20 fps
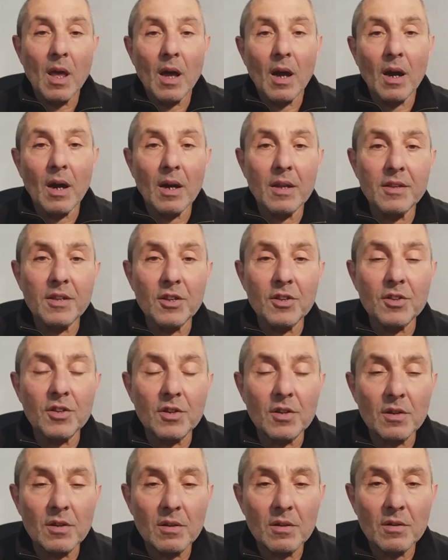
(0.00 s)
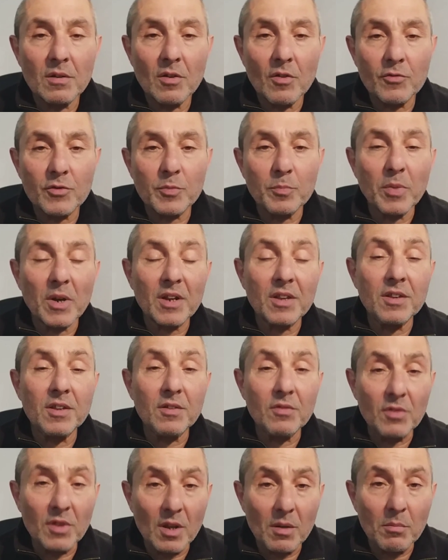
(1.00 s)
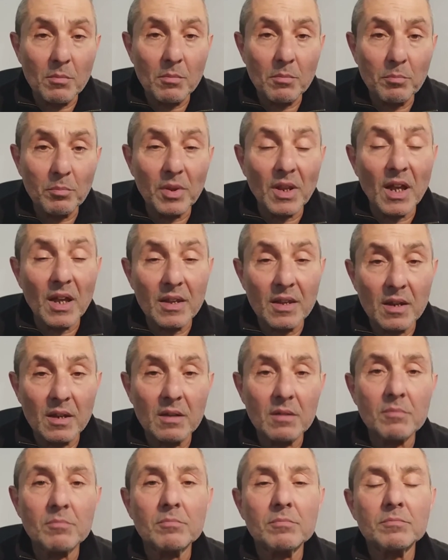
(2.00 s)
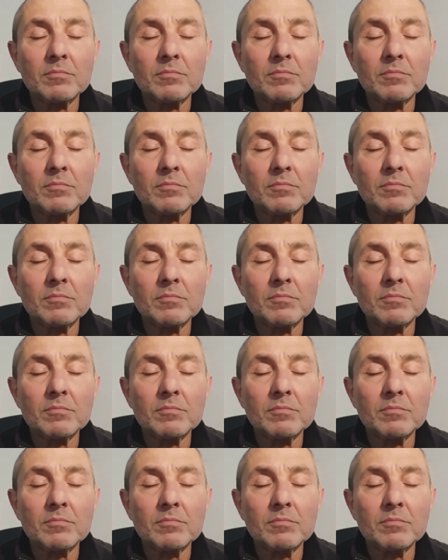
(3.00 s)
Хотите в спортивном плане,